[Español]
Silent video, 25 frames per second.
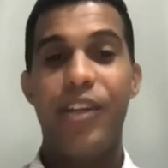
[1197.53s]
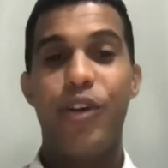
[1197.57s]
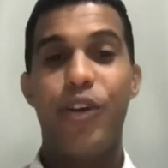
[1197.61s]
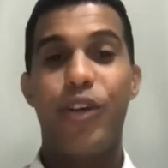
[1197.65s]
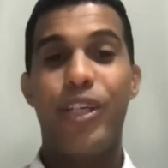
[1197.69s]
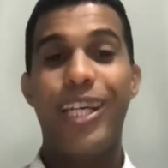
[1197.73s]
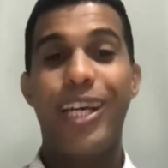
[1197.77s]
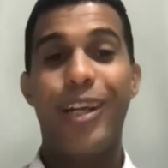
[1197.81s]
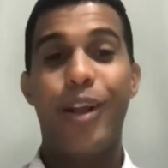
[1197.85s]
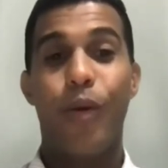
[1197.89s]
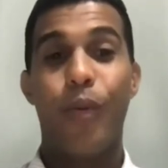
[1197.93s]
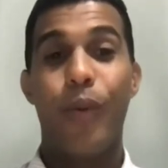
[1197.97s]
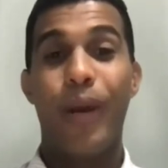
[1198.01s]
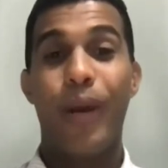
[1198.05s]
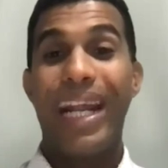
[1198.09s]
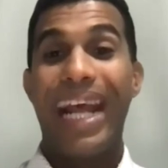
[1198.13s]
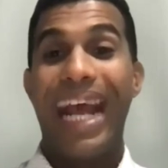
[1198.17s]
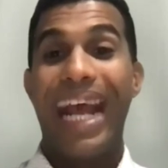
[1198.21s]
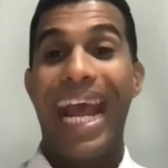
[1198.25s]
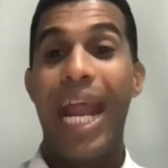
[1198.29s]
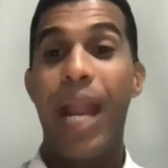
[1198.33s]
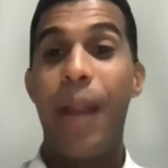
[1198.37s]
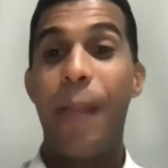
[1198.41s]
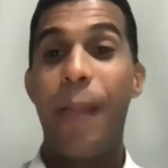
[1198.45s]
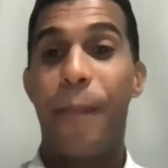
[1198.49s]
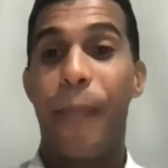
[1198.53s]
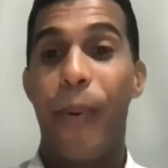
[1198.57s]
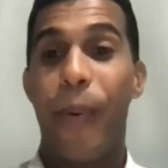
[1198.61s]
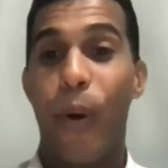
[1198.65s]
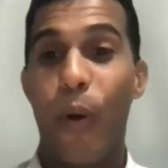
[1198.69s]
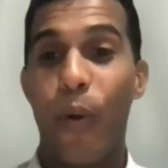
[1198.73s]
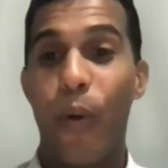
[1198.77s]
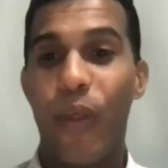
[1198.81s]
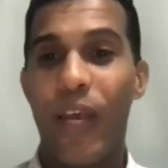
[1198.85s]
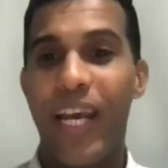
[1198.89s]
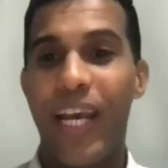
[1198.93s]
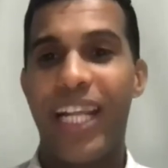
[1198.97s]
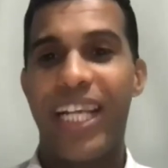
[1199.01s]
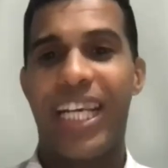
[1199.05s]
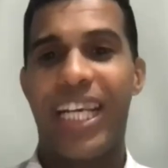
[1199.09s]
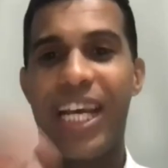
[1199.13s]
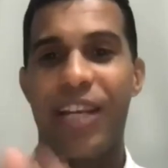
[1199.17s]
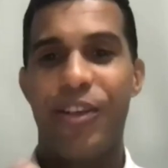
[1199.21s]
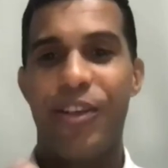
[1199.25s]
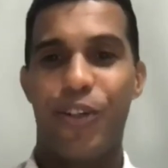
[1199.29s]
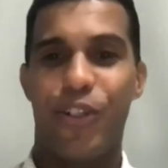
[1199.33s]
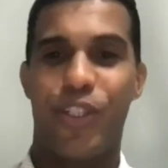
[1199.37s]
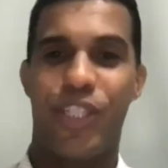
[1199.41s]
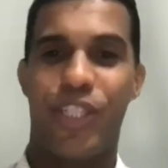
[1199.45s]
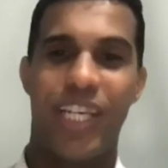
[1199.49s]
yo quiero ver el poder que
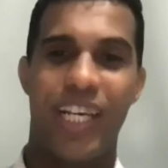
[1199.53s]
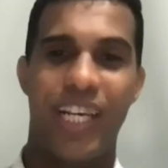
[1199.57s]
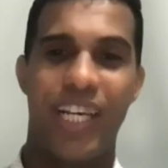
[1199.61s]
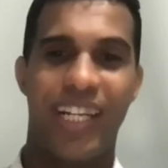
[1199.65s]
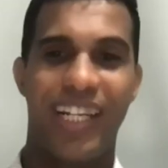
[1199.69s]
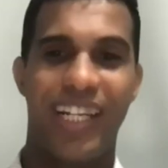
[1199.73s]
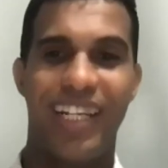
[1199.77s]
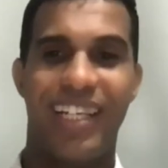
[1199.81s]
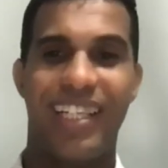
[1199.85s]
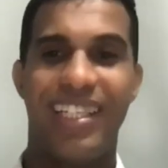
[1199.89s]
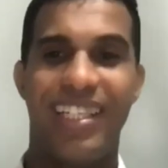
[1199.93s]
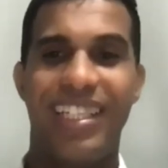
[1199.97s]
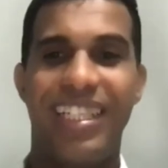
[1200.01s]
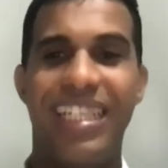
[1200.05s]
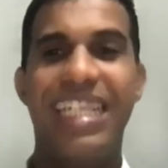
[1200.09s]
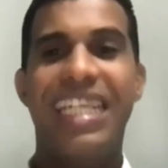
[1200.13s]
ellos tienen.